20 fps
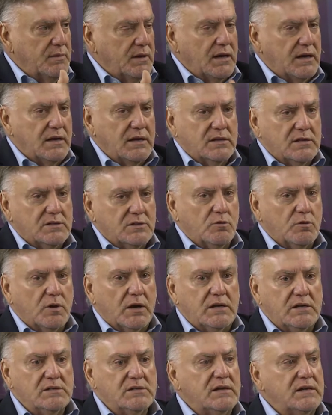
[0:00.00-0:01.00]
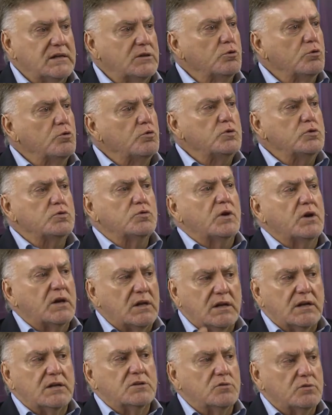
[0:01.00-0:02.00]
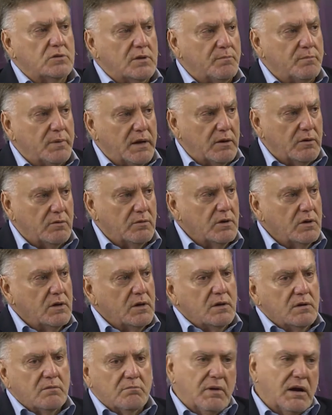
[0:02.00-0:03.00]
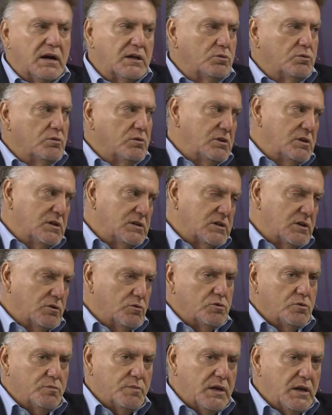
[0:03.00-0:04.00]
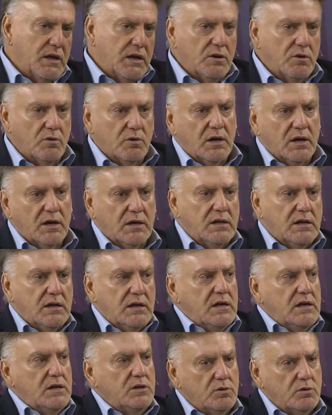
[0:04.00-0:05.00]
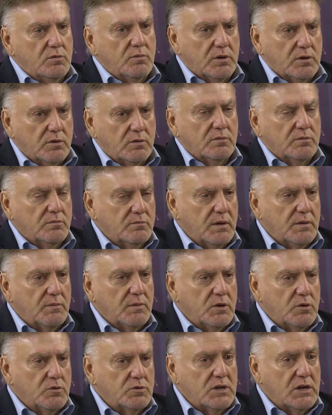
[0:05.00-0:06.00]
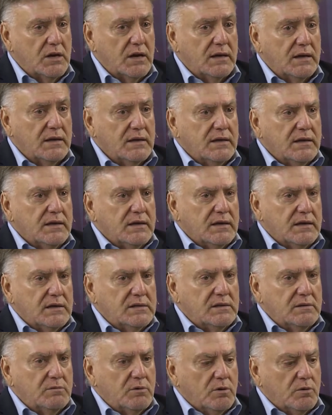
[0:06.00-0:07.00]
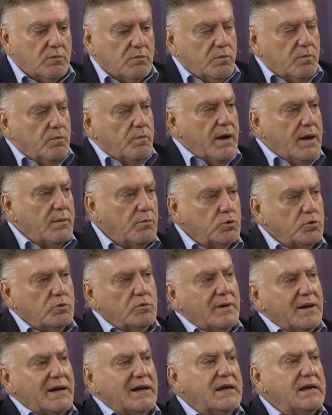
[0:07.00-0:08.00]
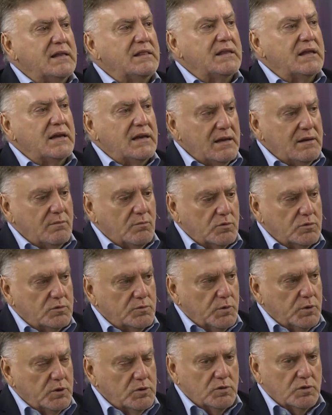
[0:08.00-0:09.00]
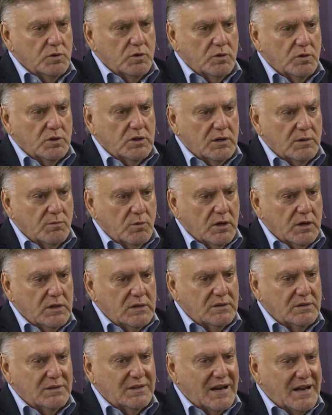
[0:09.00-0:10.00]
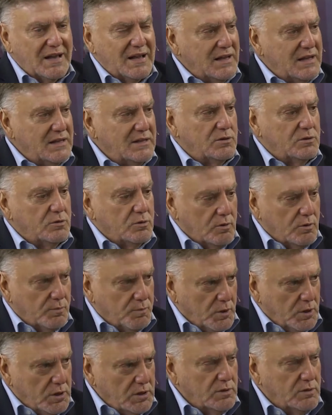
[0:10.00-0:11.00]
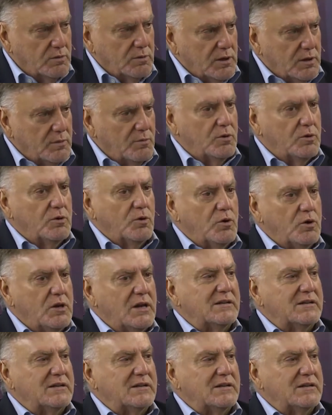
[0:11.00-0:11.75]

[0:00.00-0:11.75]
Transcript: ahí en ese lugar. Es decir, que todo eso es generación de empleo, más todo el desarrollo minero que hay del litio, bueno, bienvenido sea. Es decir, bueno, veamos Tucumán, ¿qué tenemos? Por eso creo que tenemos que entrar, los políticos tenemos hoy la